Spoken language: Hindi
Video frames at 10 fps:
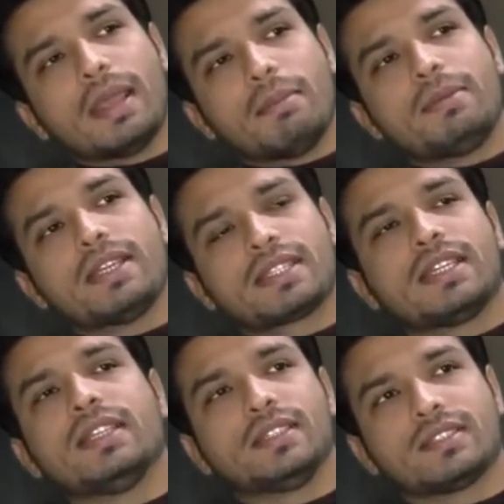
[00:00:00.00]
एम
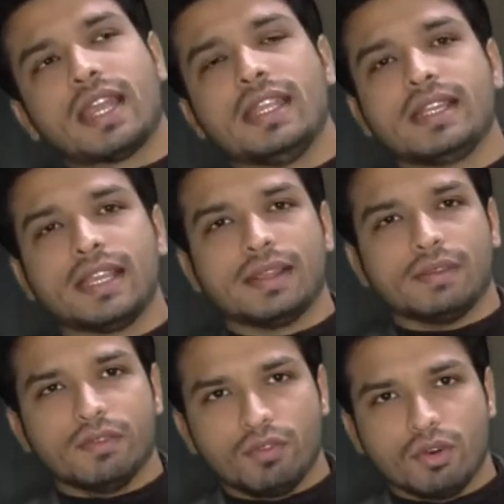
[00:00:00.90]
की साइड के
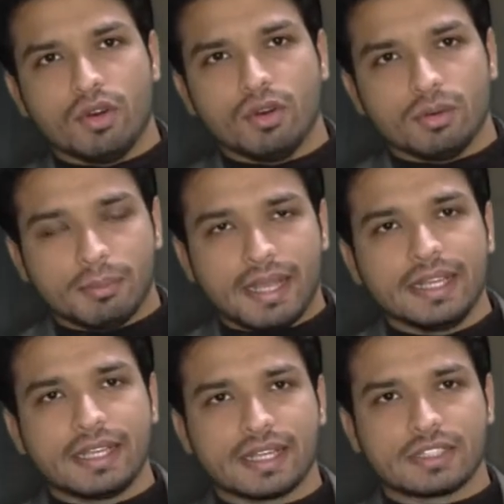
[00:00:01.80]
वो
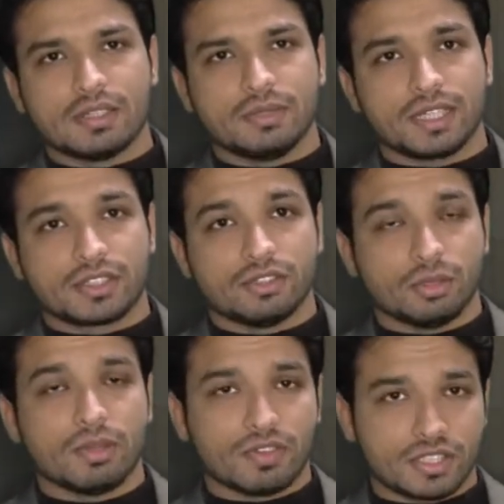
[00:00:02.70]
मेडिकल के सब्जेक्ट जो
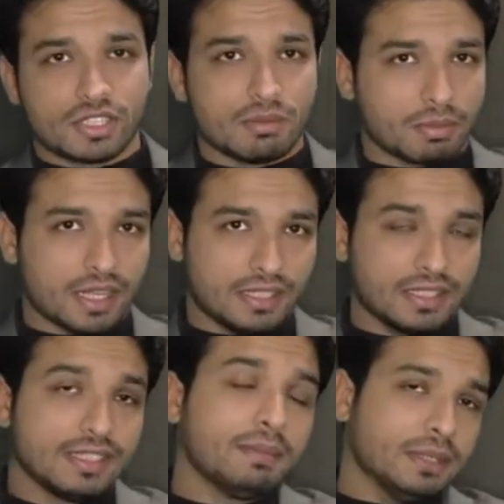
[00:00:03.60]
हमें फर्स्ट ईयर में पढ़ाए
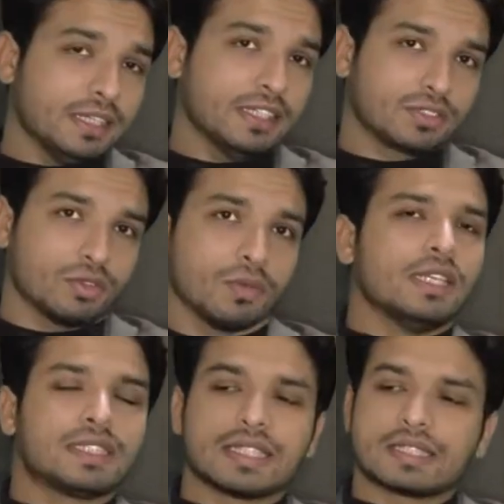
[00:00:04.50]
जाते हैं बी को
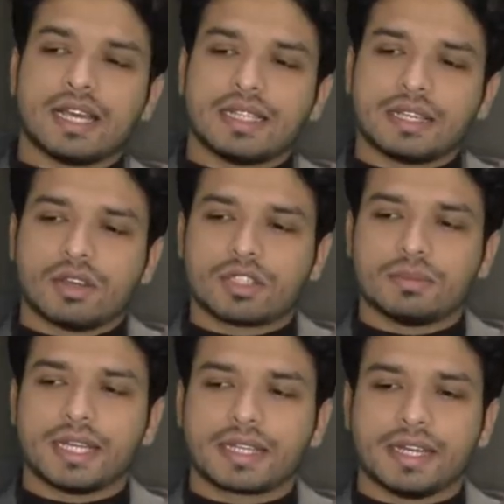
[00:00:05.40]
इसके साथ एक और
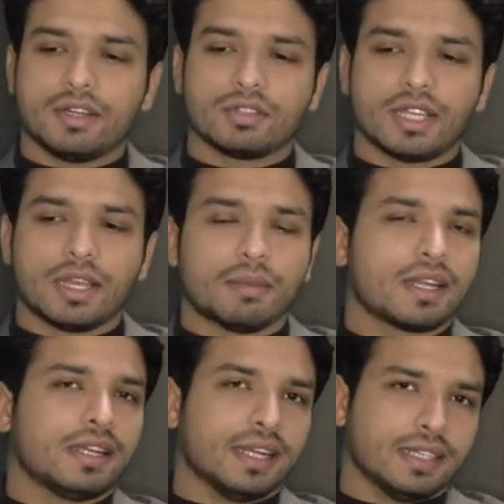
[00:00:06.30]
सब्जेक्ट एड होता है
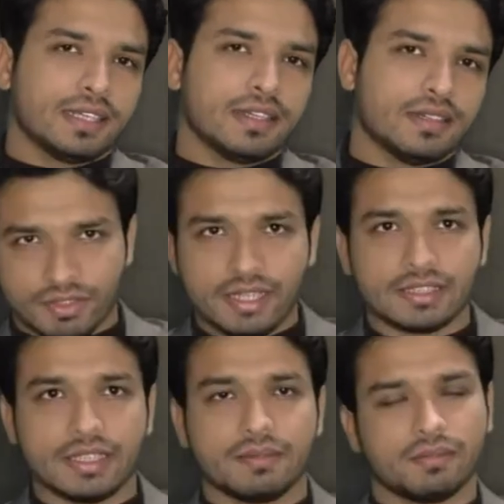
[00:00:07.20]
हमारा डेंटल फील्ड से